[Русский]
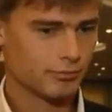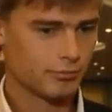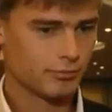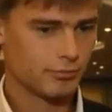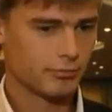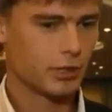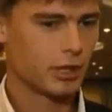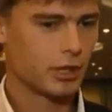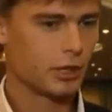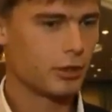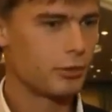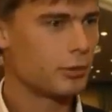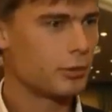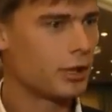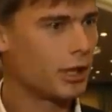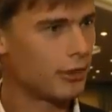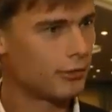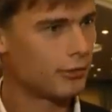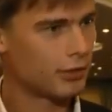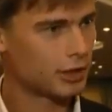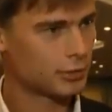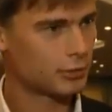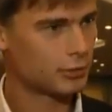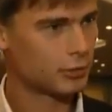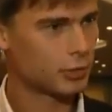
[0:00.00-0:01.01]
была у меня
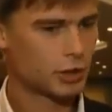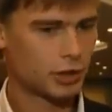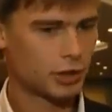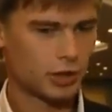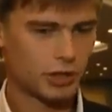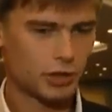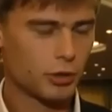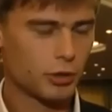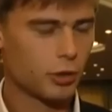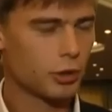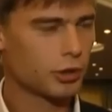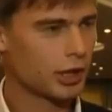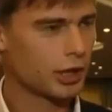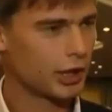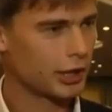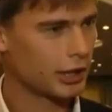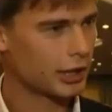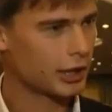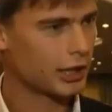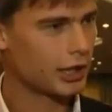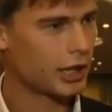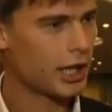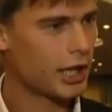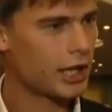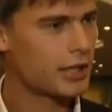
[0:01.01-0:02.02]
возможность год
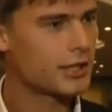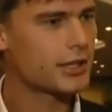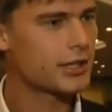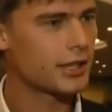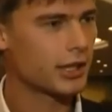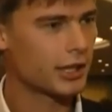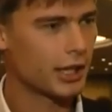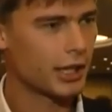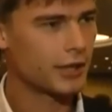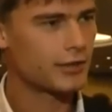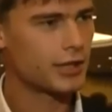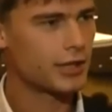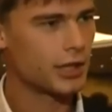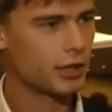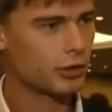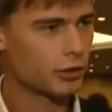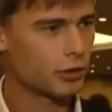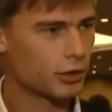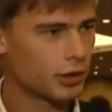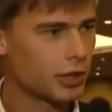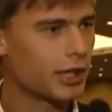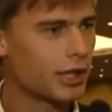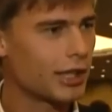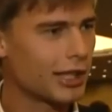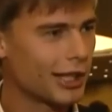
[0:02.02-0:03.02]
отыграть, сыграть все
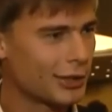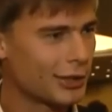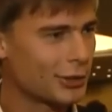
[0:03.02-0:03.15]
турниры,